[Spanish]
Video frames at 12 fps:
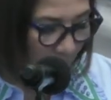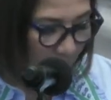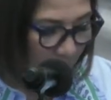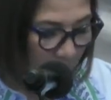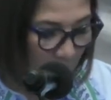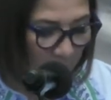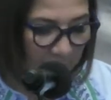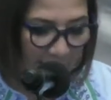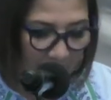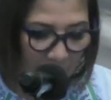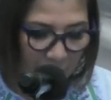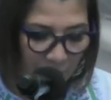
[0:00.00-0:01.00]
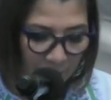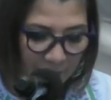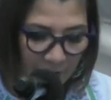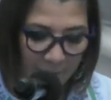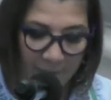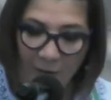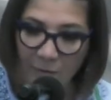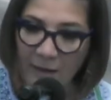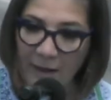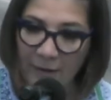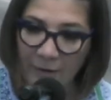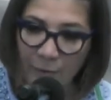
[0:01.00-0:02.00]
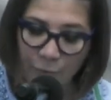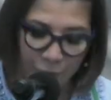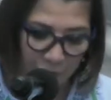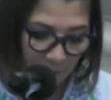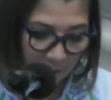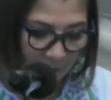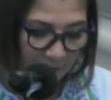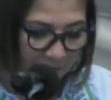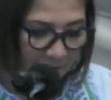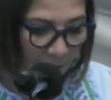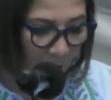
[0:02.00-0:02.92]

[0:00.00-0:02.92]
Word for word: pues lo que hemos observado en la ejecución de esta